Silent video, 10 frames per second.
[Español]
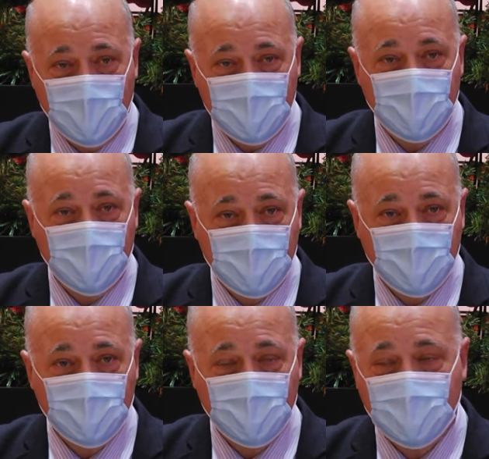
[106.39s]
y así
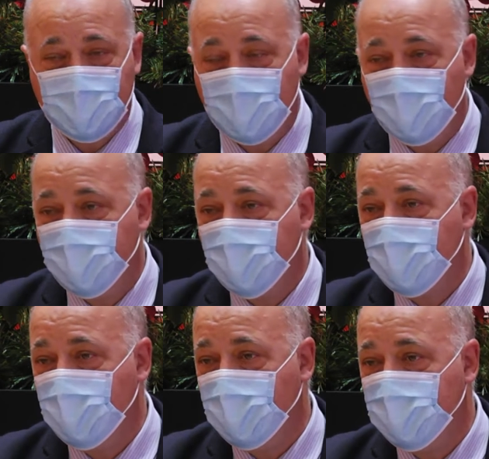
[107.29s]
se constata en los
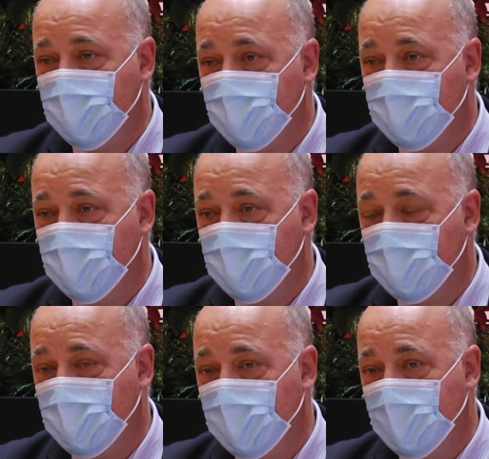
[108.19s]
próximos
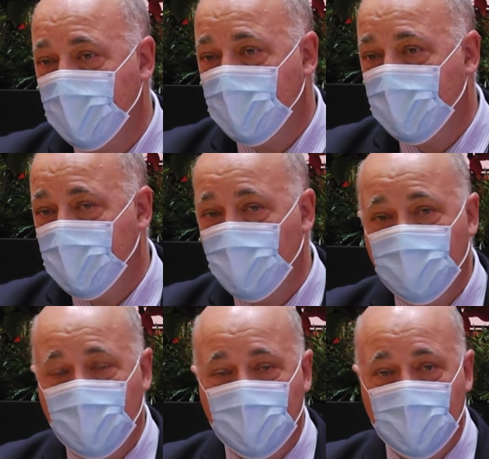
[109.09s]
presupuestos de
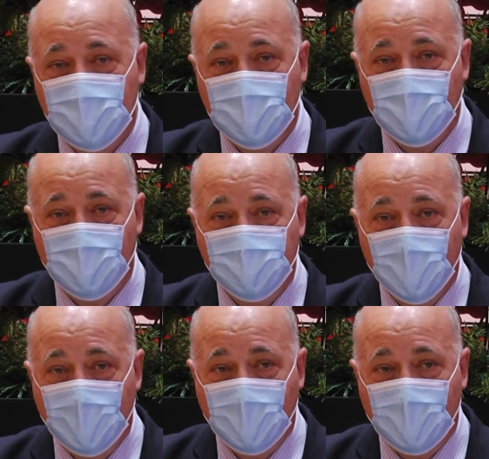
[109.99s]
2022,